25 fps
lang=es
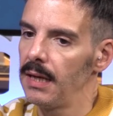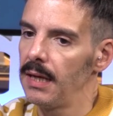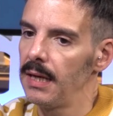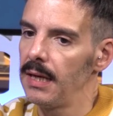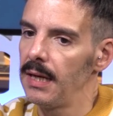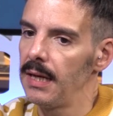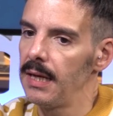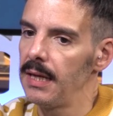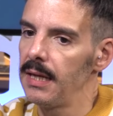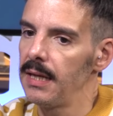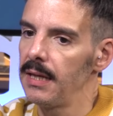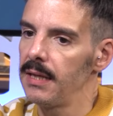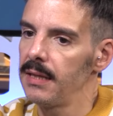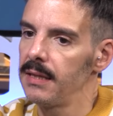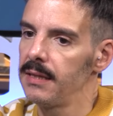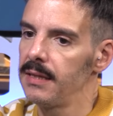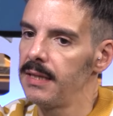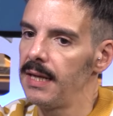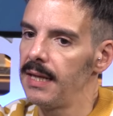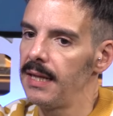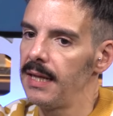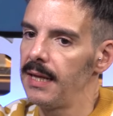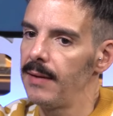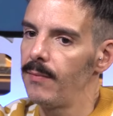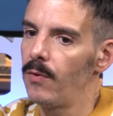eh,
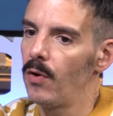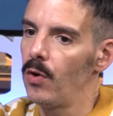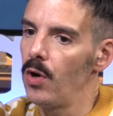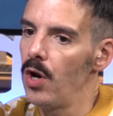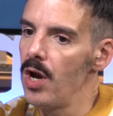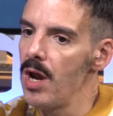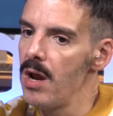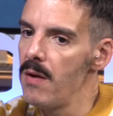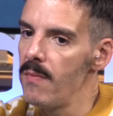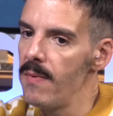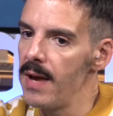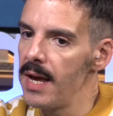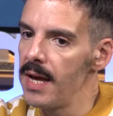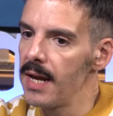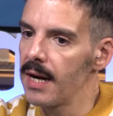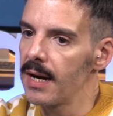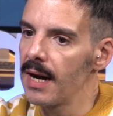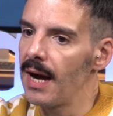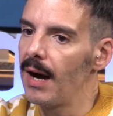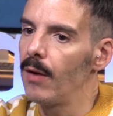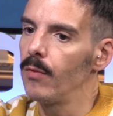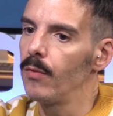de devolver